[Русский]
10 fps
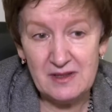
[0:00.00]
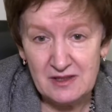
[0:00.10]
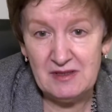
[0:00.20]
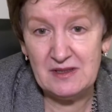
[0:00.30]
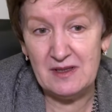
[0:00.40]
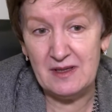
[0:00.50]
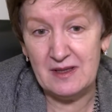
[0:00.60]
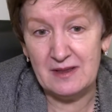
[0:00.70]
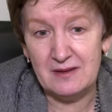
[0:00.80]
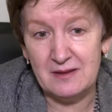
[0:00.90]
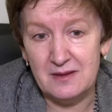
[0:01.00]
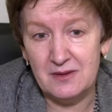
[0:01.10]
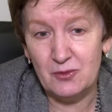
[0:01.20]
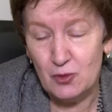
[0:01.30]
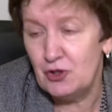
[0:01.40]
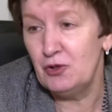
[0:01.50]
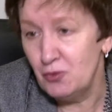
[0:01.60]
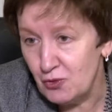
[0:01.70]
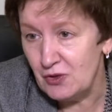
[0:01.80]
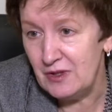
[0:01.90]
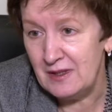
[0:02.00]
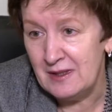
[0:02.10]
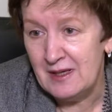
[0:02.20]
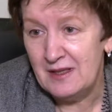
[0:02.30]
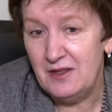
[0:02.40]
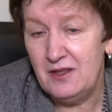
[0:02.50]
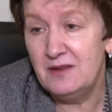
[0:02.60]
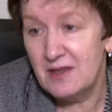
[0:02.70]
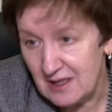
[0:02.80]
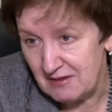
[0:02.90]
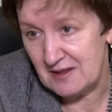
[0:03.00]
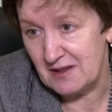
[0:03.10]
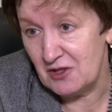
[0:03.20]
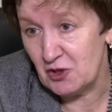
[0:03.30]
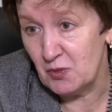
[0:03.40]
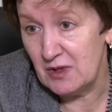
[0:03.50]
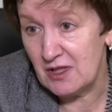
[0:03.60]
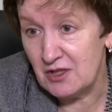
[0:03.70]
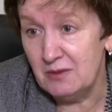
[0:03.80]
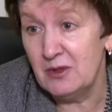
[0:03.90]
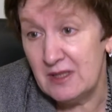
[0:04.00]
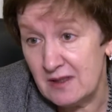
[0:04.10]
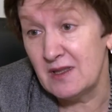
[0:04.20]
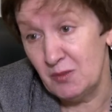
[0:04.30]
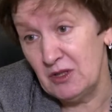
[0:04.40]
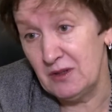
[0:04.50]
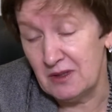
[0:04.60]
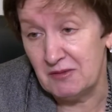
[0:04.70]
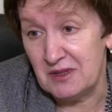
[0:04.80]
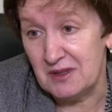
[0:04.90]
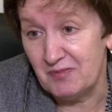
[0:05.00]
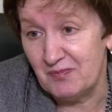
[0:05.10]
действительно э, очень нужны и нравятся нашим горожанам, это самое главное.